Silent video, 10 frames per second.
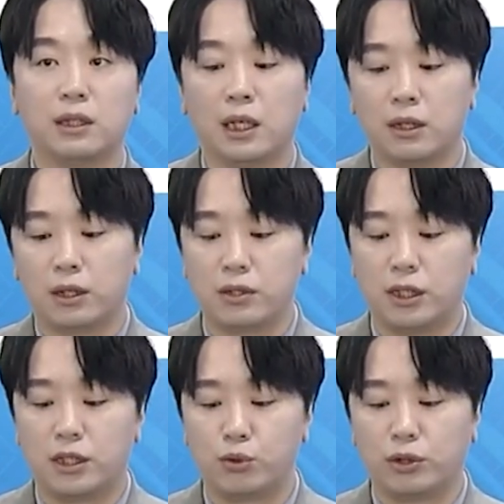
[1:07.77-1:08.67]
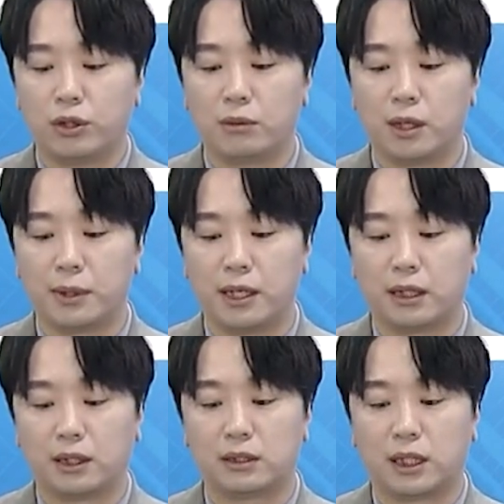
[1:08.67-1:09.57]
그래서 이 기술적인 매매를 해야
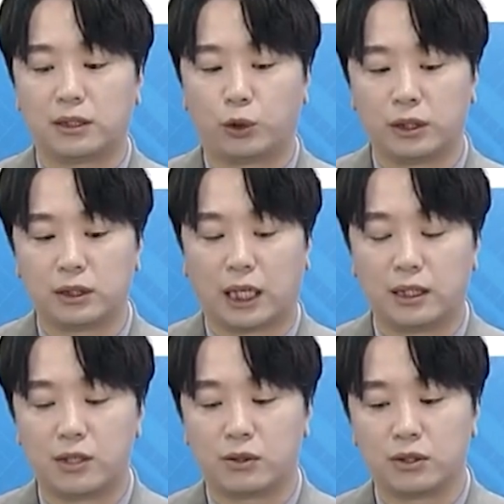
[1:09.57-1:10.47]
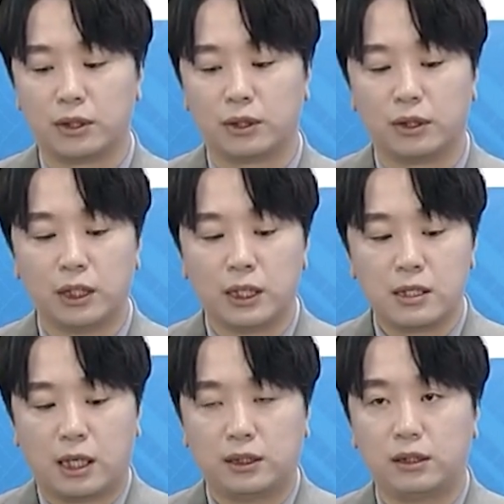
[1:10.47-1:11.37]
되는 자리에서는요
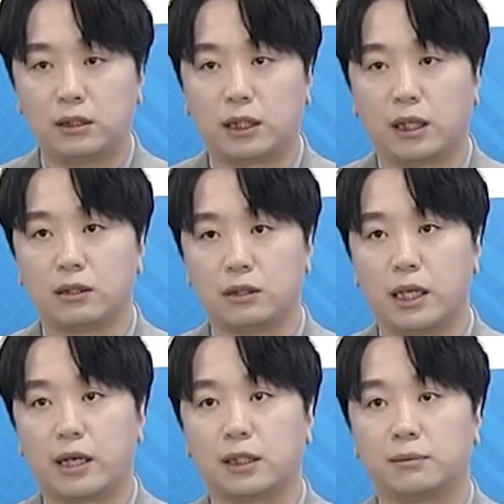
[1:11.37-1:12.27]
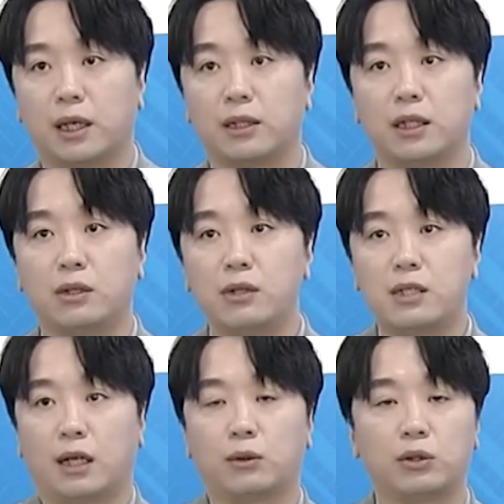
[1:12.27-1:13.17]
사실은 제가 늘 이야기하지만 이런 데
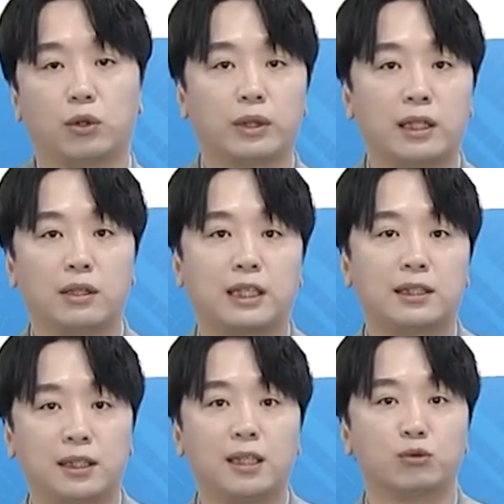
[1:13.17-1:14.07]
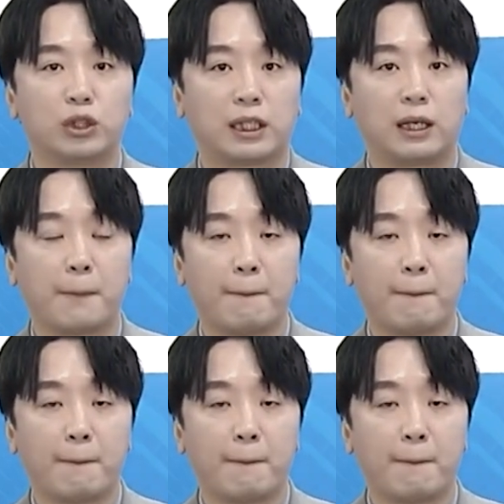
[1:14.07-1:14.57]
사놓고 전화하는 것 자체가 문제다.